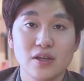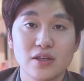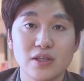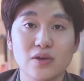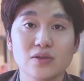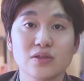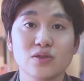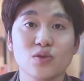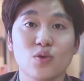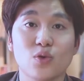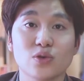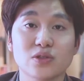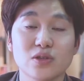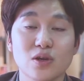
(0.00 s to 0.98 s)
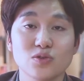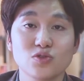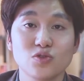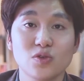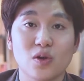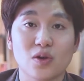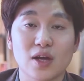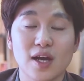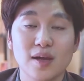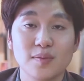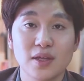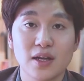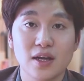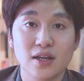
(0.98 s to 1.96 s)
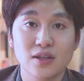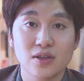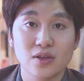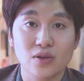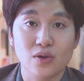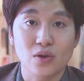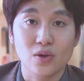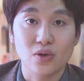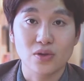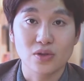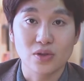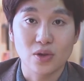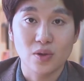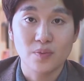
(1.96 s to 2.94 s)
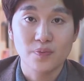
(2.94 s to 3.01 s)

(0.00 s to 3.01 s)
이것은 곧 청출어람이라는 거거든요